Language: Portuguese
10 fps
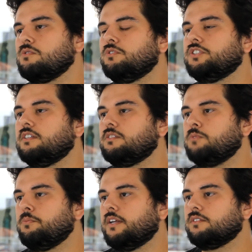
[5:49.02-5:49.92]
longe nesse
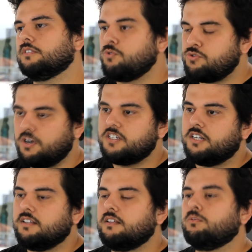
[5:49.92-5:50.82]
momento. Por sorte,
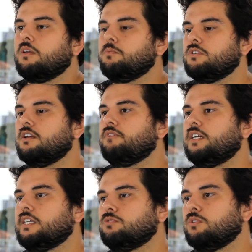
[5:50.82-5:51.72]
ainda deu tempo de
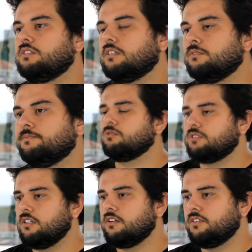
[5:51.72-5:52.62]
reverter a situação. O
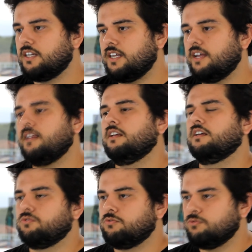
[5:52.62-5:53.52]
conselho que eu daria é
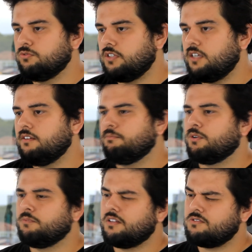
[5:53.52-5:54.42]
estudem
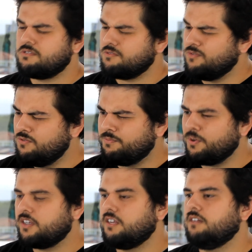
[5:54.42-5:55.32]
pelo menos um
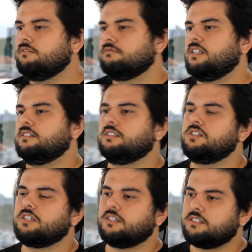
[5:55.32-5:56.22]
pouquinho, né?
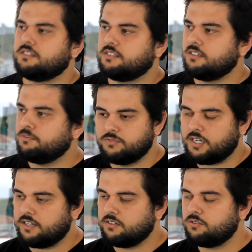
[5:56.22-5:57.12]
seja acessando o
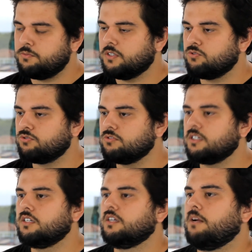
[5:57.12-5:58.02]
canal da Turminha do Sul,
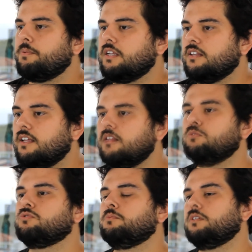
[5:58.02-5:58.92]
aprendendo
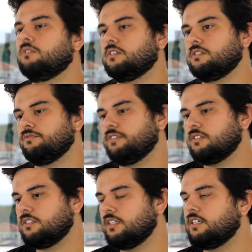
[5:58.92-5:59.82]
sobre educação
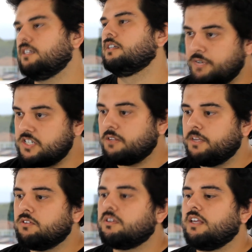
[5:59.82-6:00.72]
financeira,
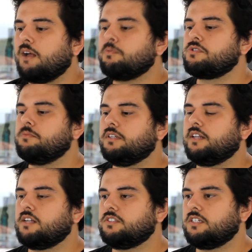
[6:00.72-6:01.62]
percebendo que há
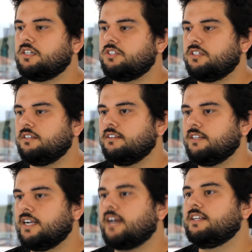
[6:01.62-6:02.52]
possibilidade de a gente
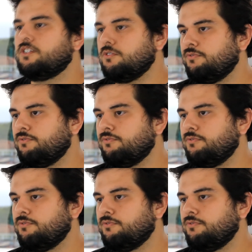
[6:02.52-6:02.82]
garantir o